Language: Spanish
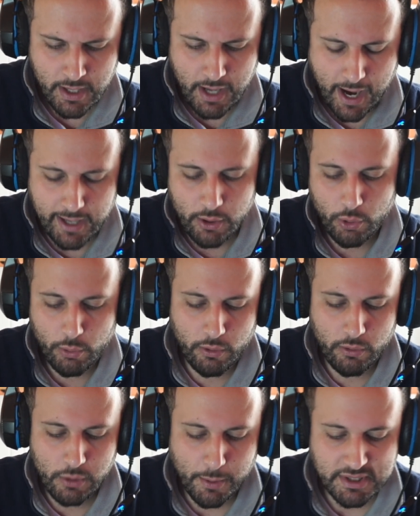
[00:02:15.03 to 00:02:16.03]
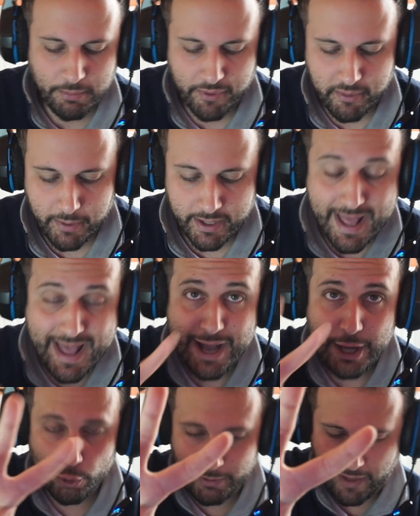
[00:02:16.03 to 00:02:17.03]
Ahí lo, lo vas a poder ver.
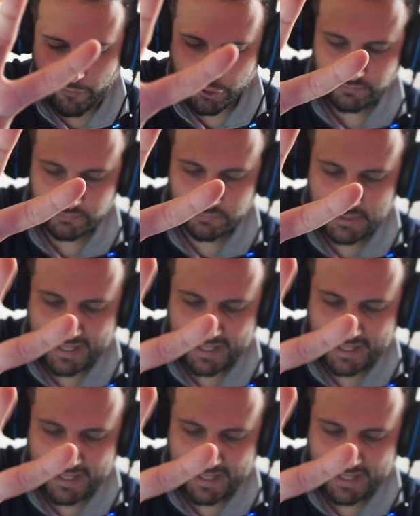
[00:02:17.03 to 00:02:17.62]
Número 2.